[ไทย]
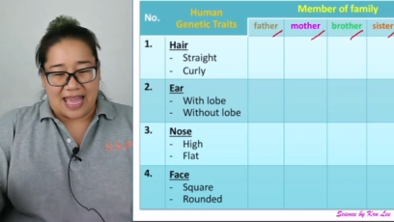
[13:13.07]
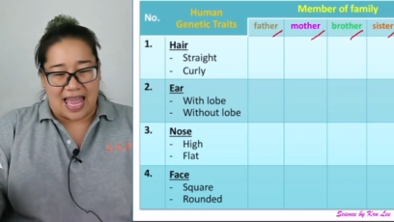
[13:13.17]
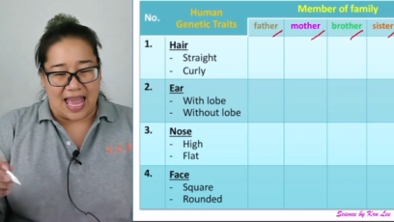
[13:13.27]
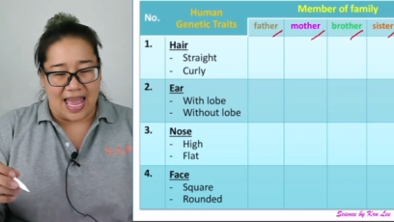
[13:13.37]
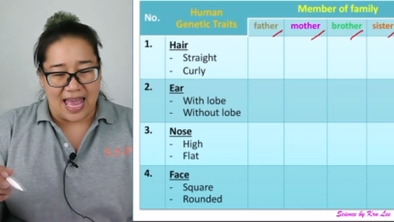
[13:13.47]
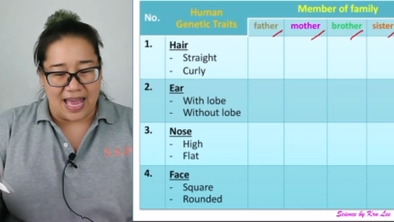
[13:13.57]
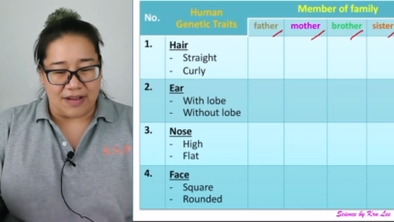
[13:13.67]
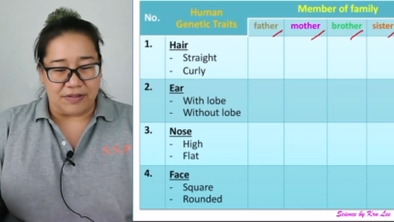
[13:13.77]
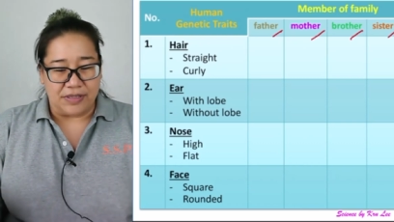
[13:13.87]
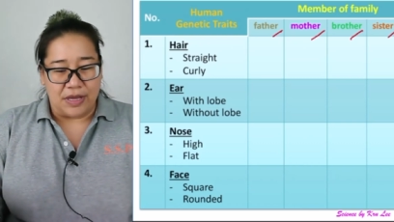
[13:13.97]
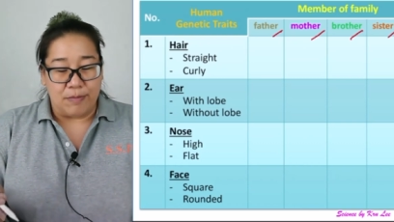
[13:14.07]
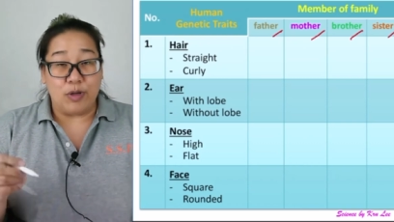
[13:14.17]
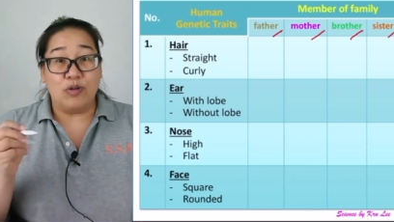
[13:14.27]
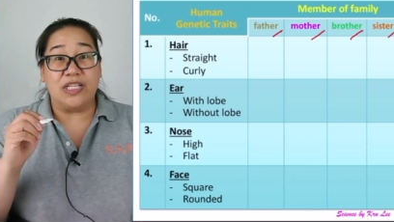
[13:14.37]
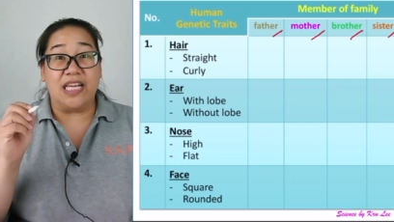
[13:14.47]
อ้าว
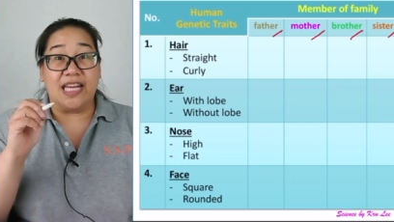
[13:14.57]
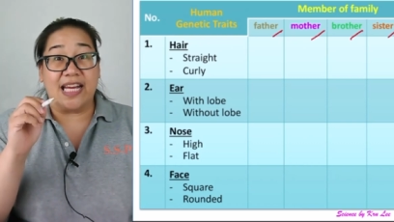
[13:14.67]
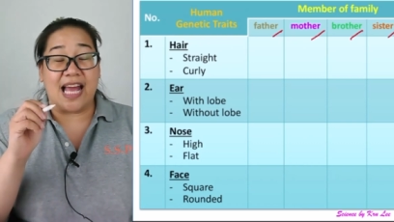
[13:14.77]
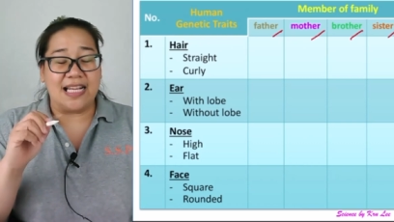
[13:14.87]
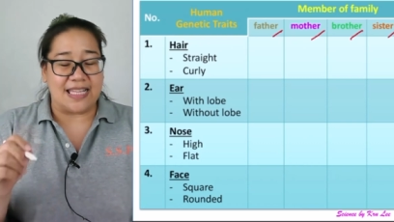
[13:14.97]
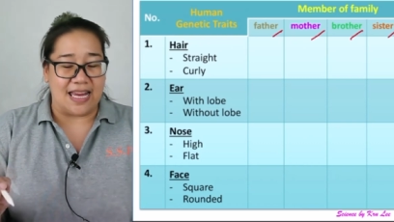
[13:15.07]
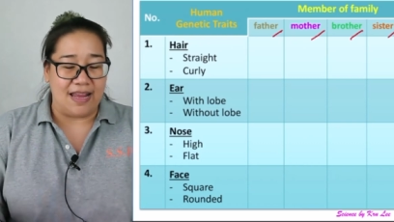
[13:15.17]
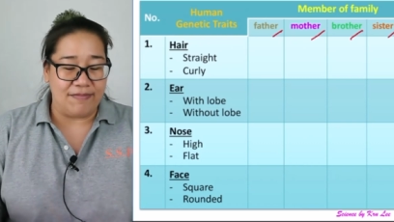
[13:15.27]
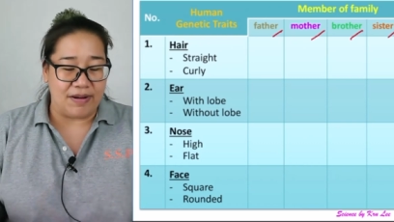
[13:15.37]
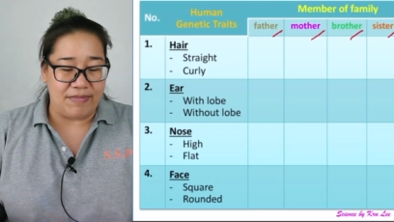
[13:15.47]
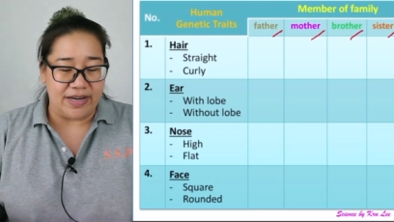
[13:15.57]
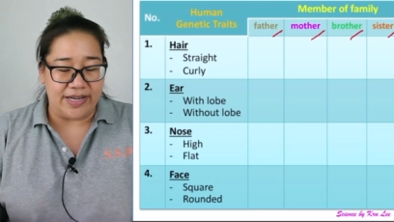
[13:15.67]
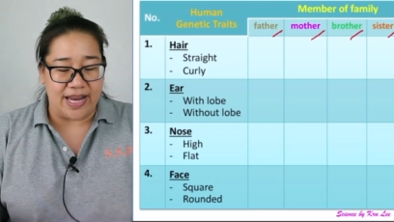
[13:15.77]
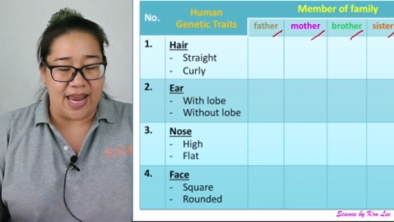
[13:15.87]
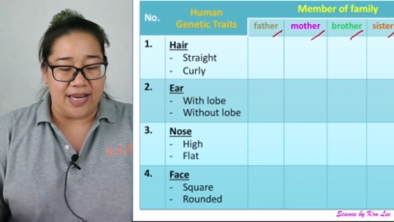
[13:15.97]
ไม่ต้องฉีกนะคะใส่เล่มนั้นมาเล
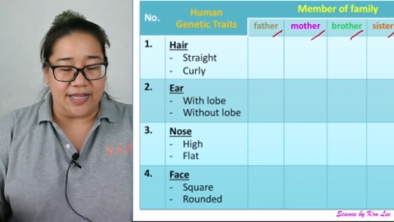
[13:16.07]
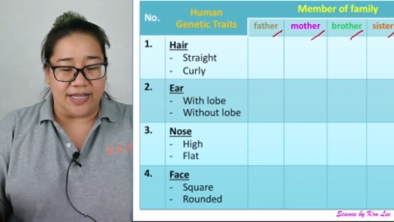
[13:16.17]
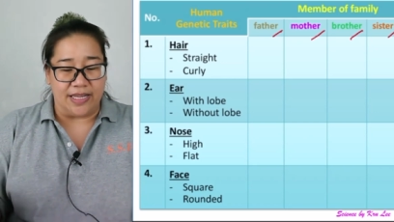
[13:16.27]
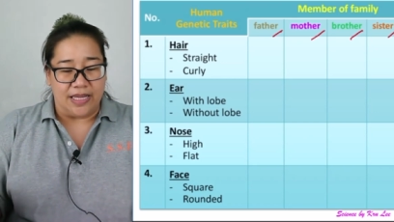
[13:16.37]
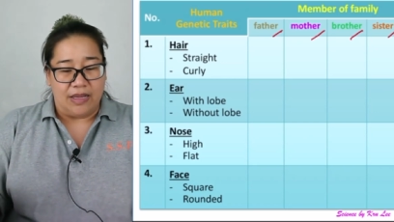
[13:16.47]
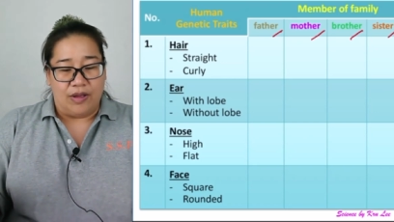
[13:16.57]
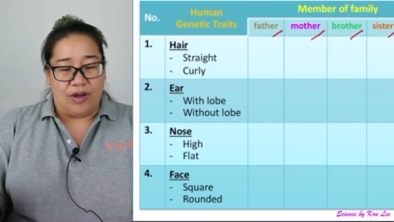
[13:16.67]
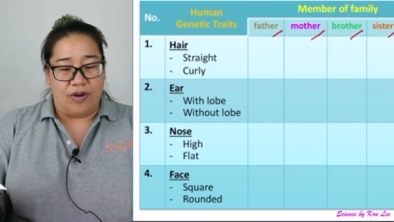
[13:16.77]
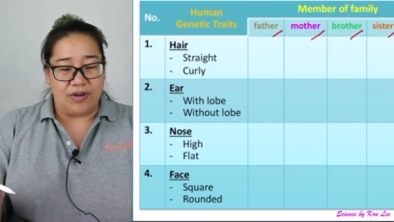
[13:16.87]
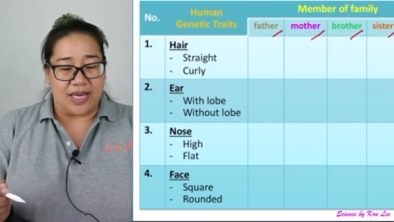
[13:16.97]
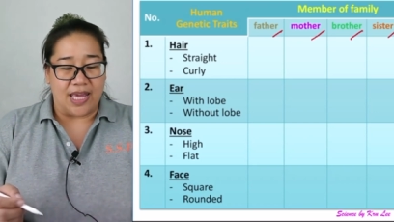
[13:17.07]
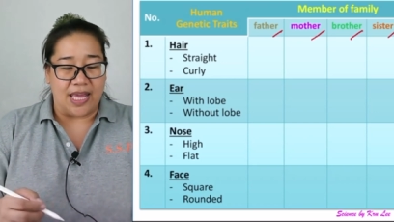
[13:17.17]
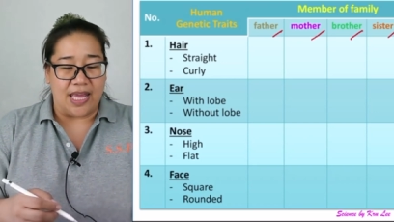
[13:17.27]
ยได้เลย โอเค